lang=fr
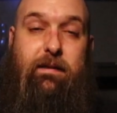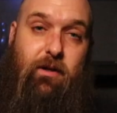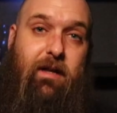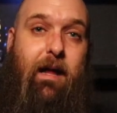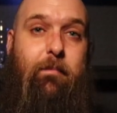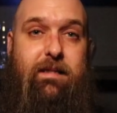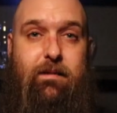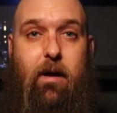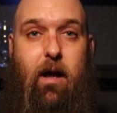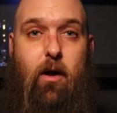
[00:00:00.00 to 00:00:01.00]
C'est un
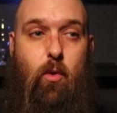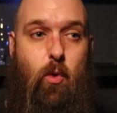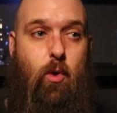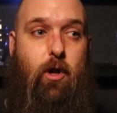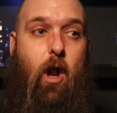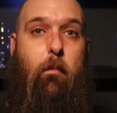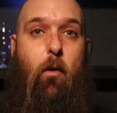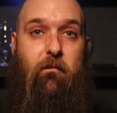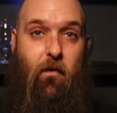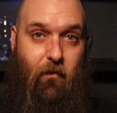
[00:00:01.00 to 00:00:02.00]
établissement où que le
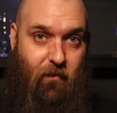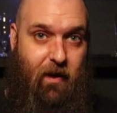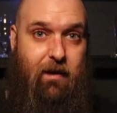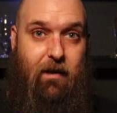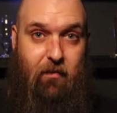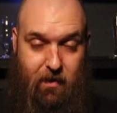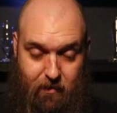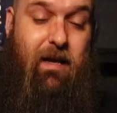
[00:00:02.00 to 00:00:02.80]
monde va venir dans votre,